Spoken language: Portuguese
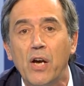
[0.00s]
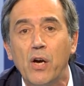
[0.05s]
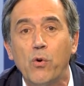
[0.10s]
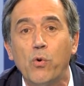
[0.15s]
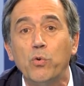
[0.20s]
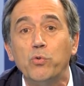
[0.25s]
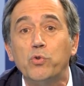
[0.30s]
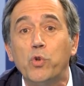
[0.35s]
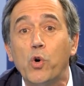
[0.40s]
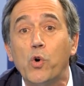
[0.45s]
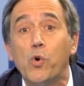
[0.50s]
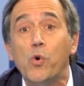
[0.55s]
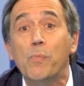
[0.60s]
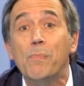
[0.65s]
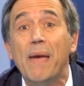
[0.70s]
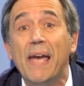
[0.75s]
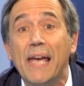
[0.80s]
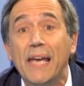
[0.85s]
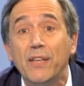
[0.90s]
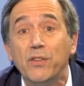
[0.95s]
com
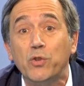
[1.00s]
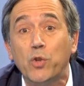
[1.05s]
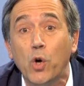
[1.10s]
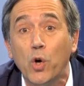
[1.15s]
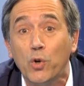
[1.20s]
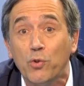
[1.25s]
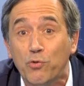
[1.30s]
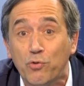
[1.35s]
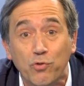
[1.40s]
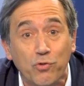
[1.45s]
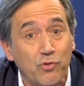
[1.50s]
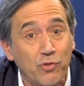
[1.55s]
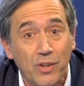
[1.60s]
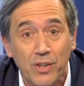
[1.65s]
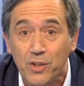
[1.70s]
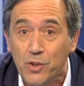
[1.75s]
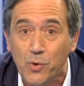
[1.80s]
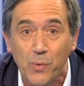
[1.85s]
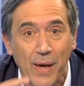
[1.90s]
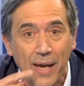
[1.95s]
documentos,
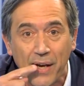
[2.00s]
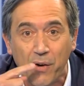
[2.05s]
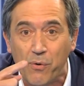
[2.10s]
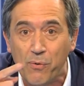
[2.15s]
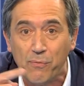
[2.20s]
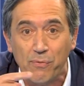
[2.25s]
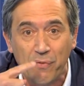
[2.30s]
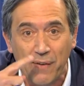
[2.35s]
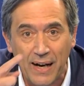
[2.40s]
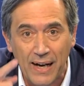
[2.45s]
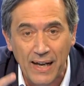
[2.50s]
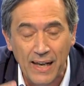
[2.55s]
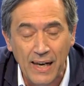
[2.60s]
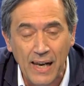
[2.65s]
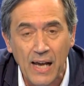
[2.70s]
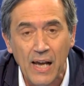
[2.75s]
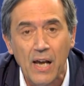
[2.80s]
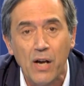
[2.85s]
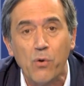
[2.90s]
não é com fala,